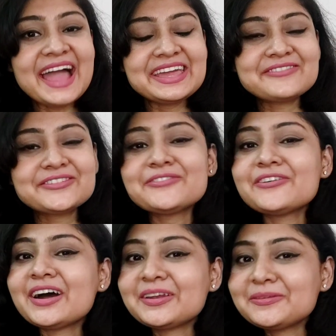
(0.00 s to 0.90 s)
हाय
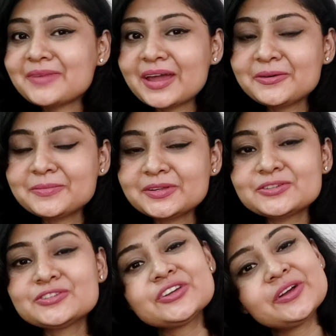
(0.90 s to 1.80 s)
एवरीवन मैं हूं
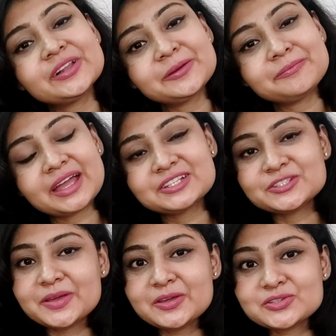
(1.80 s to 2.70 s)
मधुश्री वेलकम बैक
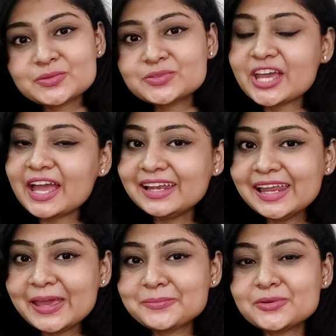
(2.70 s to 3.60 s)
टू माय यूट्यूब चैनल
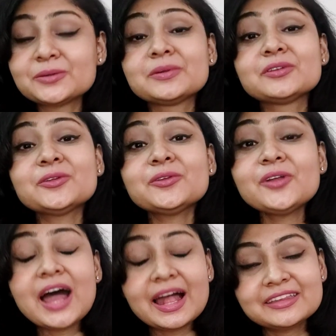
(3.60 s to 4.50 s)
एम ब्यूटी बिट्स
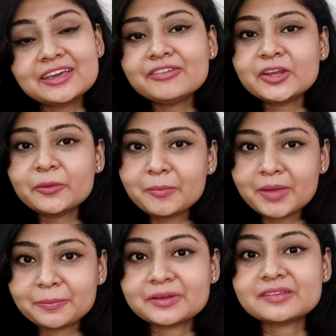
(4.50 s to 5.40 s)
दोस्तों आज के वीडियो में
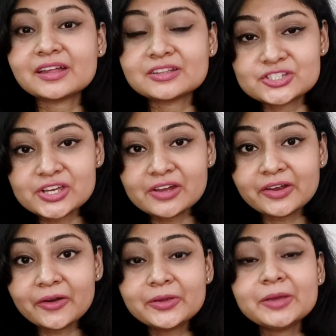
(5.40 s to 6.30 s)
मैं आपके साथ शेयर
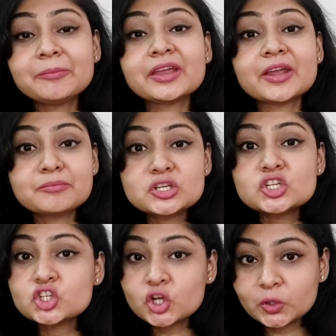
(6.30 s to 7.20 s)
करूंगी मेरा
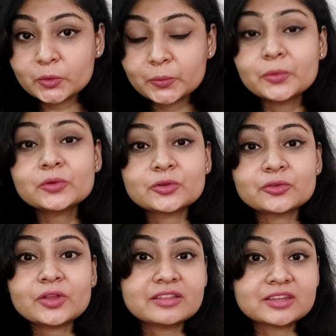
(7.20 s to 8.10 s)
मीशो लुक बुक
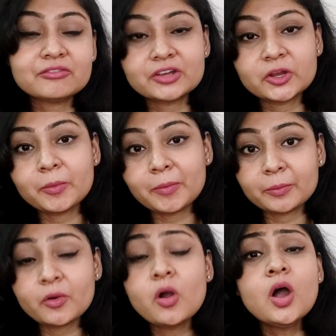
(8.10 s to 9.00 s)
दोस्तों आज के वीडियो में मैं
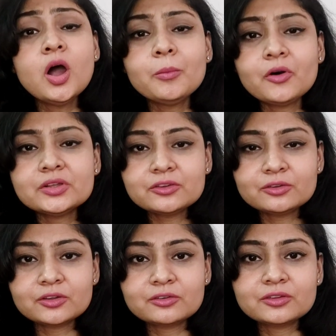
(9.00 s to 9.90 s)
आपको बहुत ही
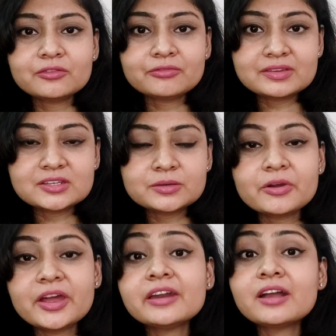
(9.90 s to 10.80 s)
सुंदर सुंदर
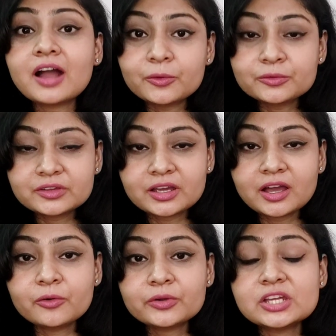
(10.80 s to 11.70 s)
फेस्टिवेयर गाउन्स
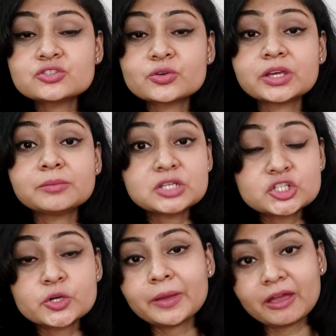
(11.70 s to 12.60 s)
दिखाऊंगी जो कि
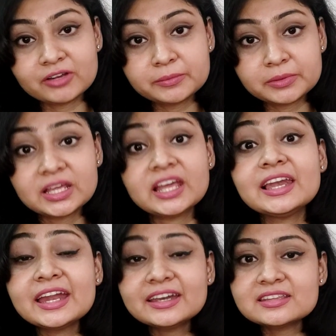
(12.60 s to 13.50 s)
मीशो पे अवेलेबल है
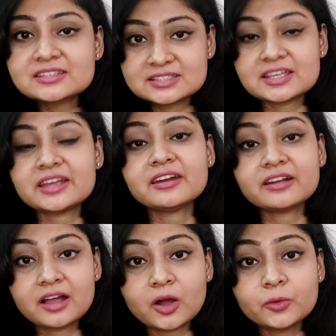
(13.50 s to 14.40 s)
लेटेस्ट डिज़ाइनर
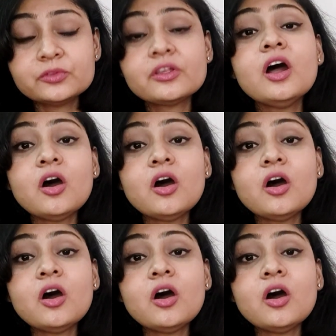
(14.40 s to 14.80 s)
गाउन्स